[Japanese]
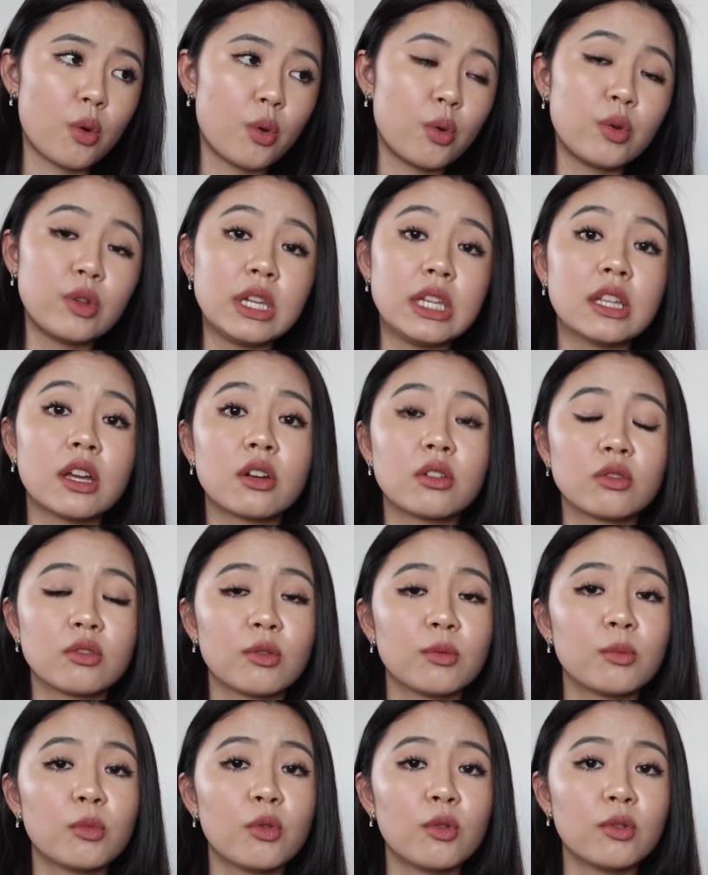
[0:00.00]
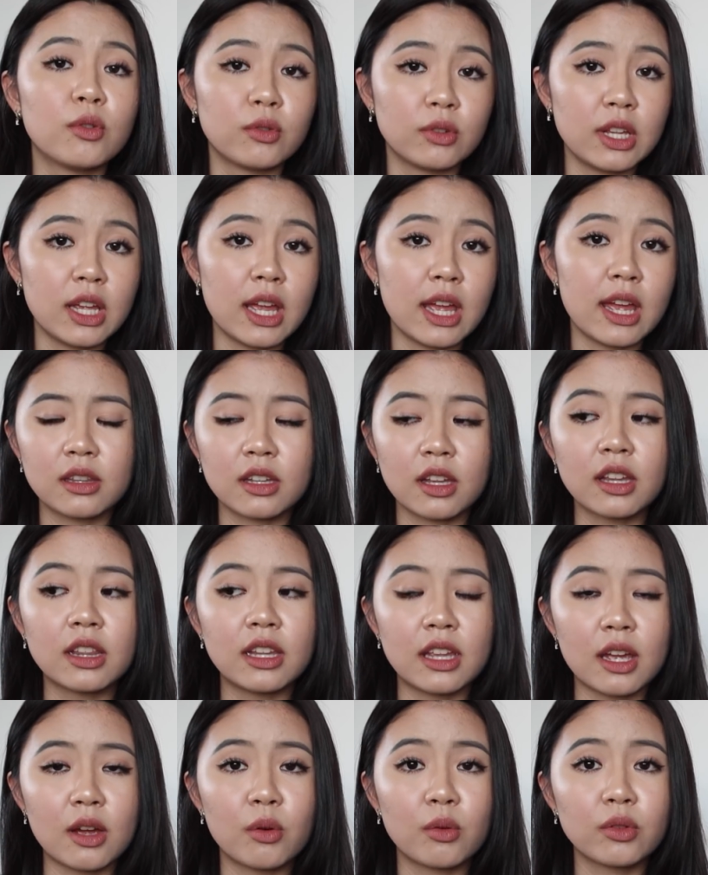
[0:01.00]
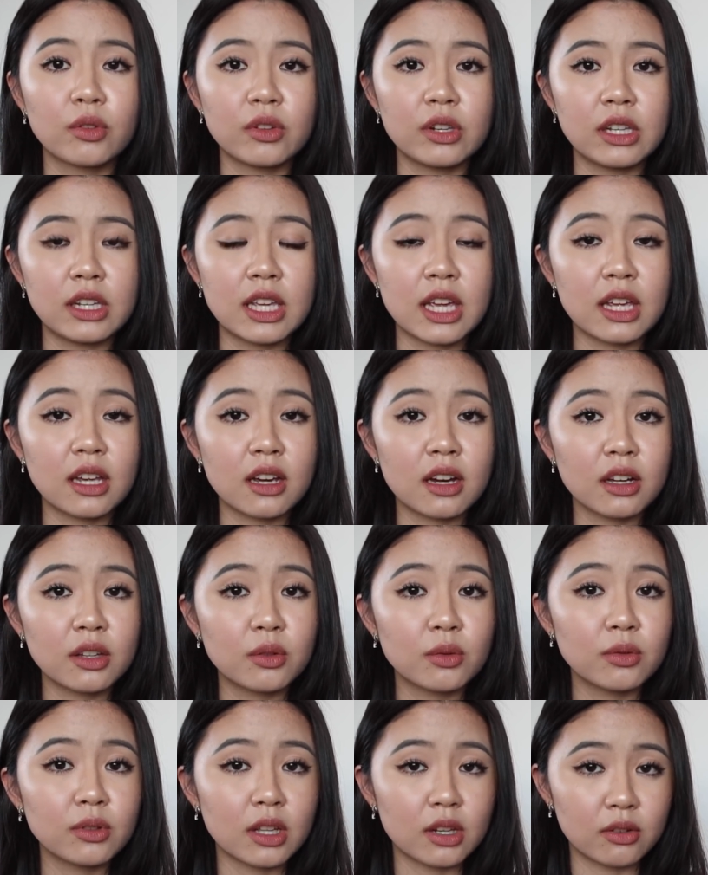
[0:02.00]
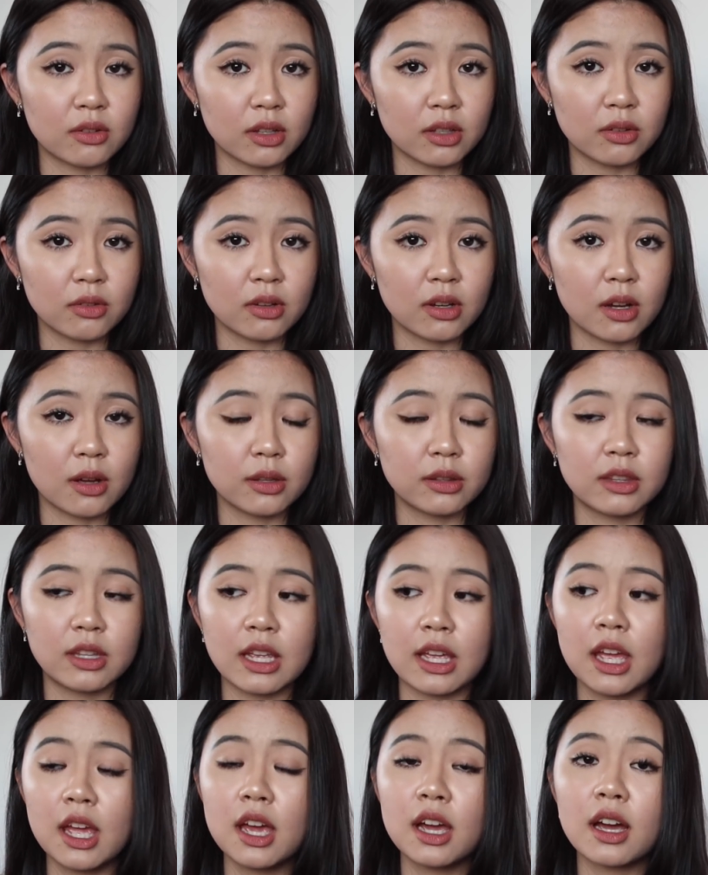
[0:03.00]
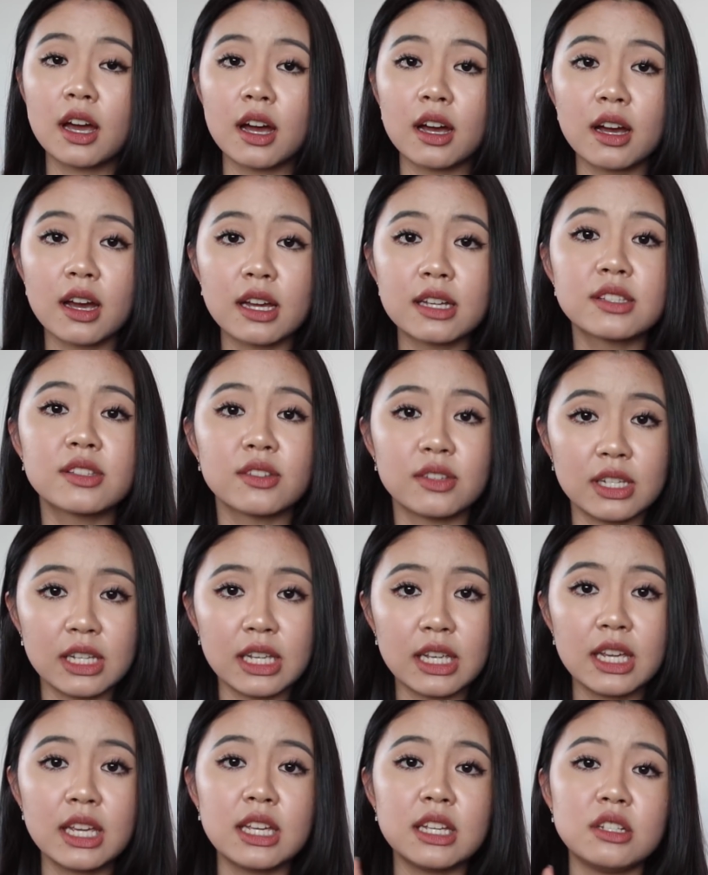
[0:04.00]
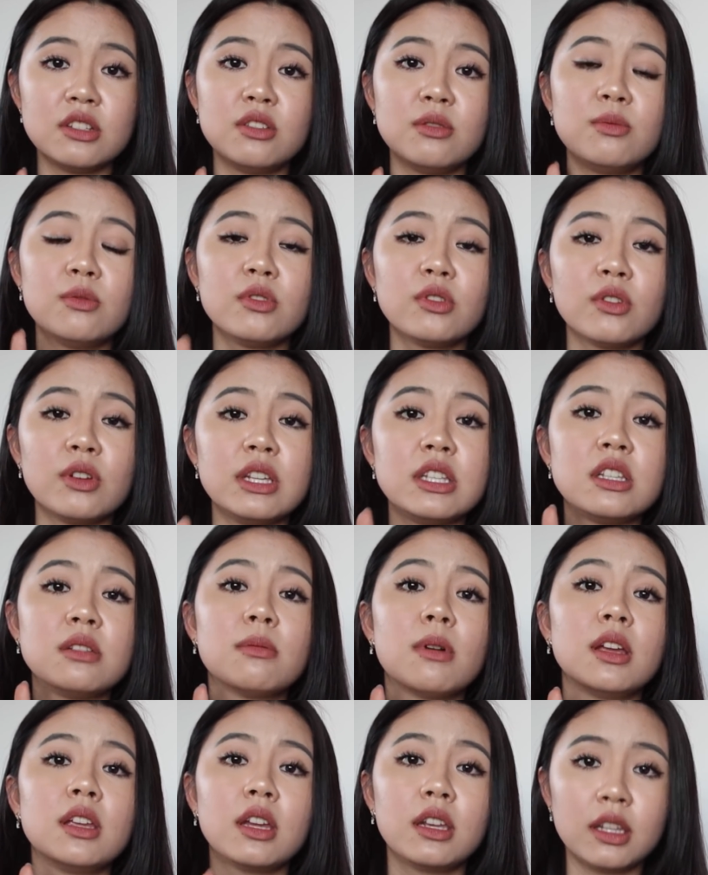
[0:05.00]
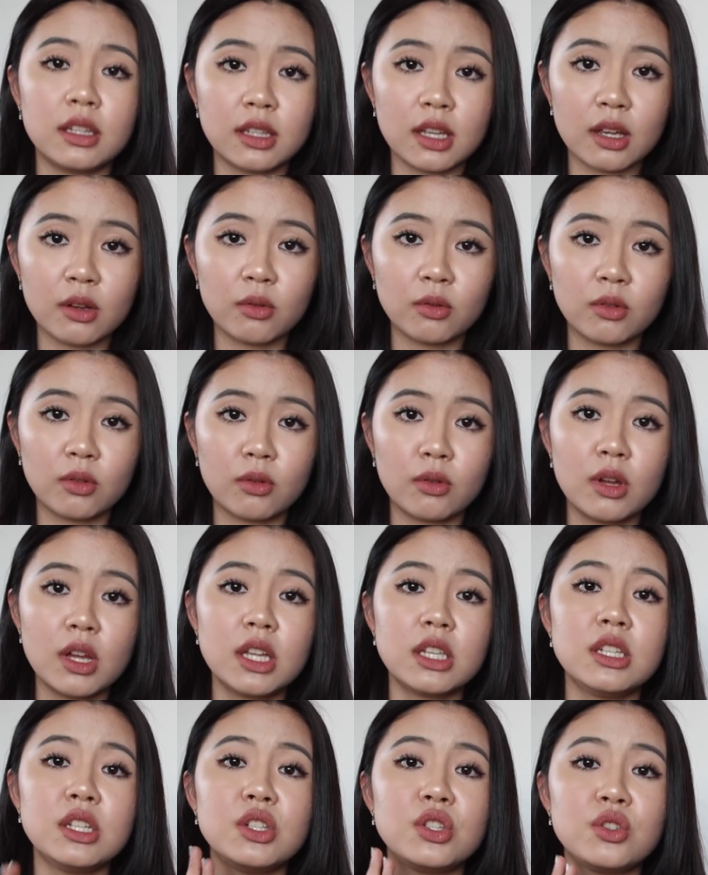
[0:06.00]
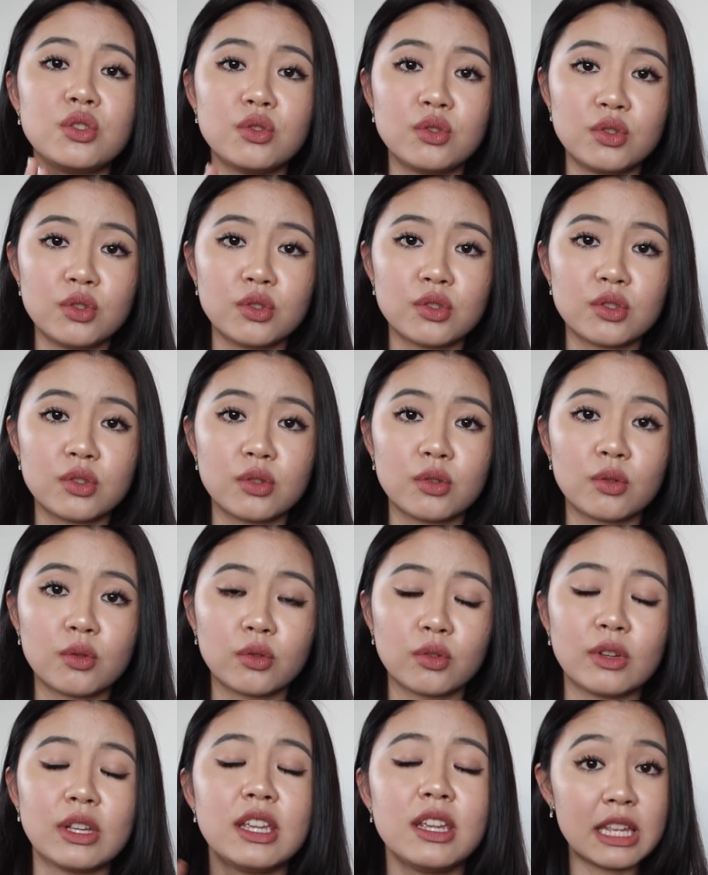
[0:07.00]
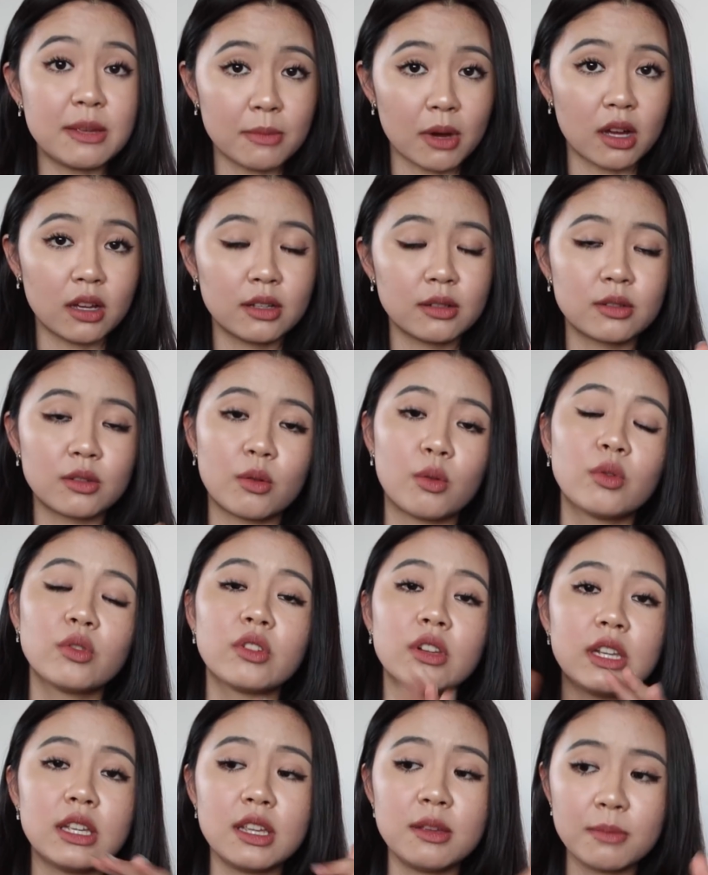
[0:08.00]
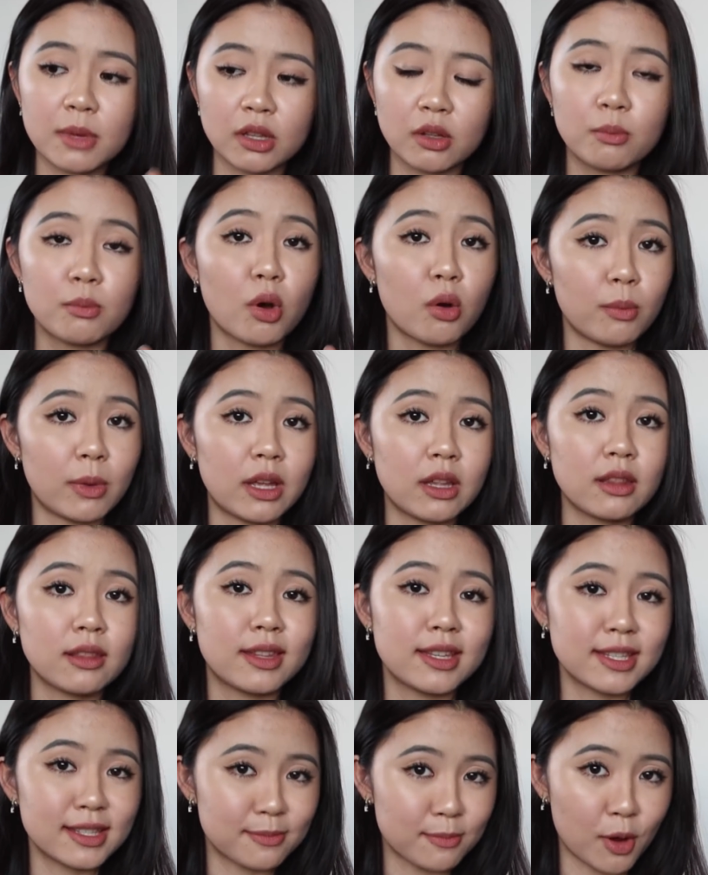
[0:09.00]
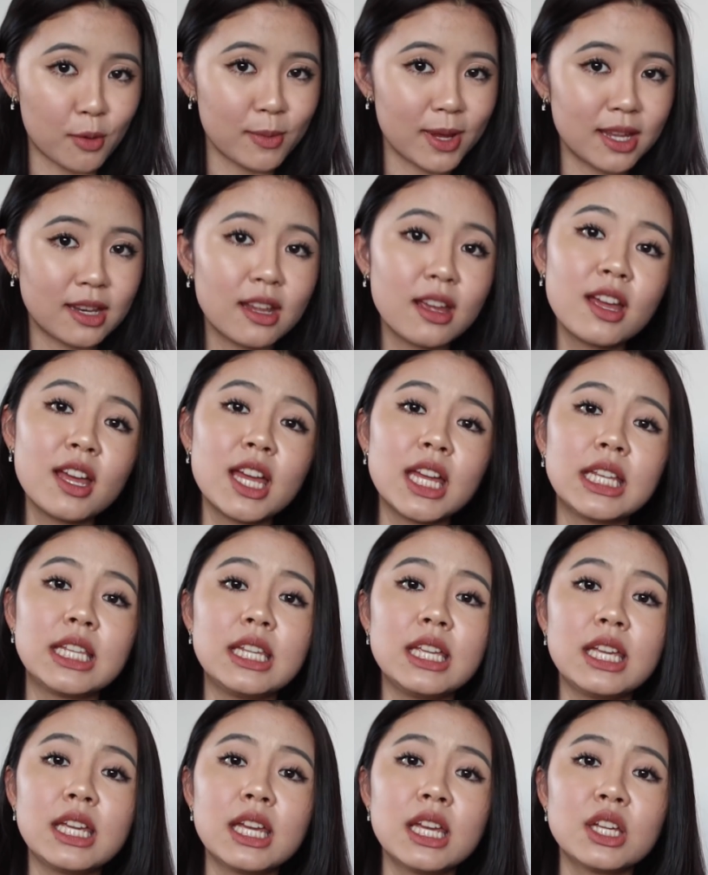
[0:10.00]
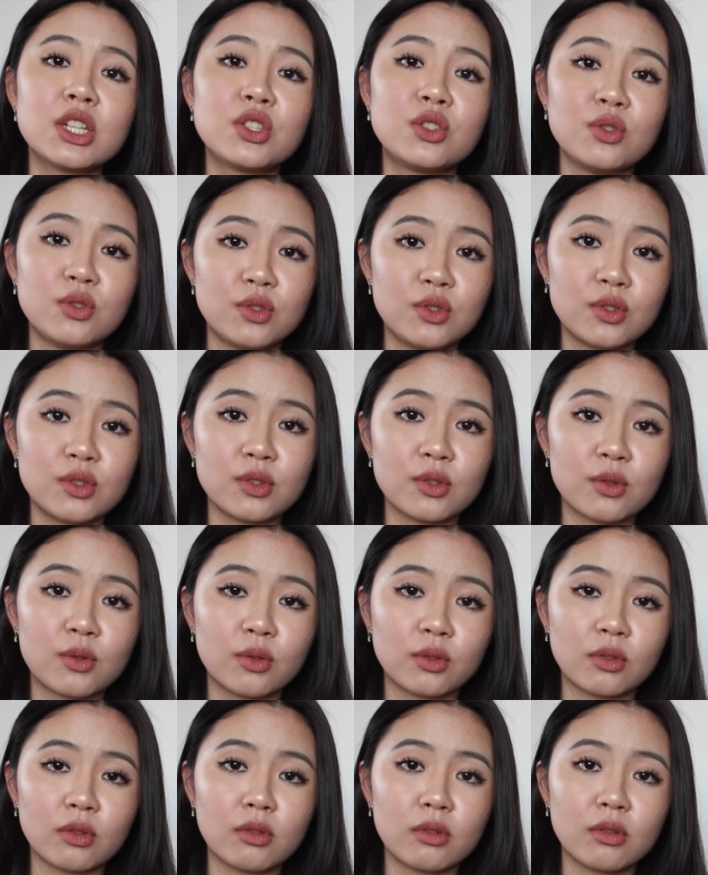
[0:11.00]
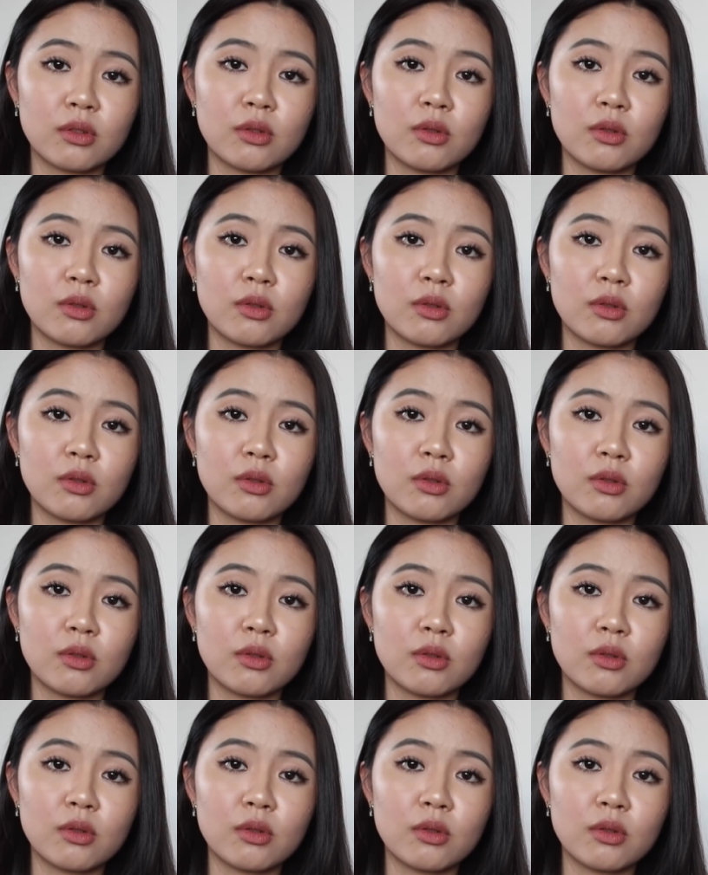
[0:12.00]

風になると思うのでなんで本当に結果がどうなるかとかって考えずに自分の一番やりたいことに集中すること今の本当に今のモメですモメに集中すること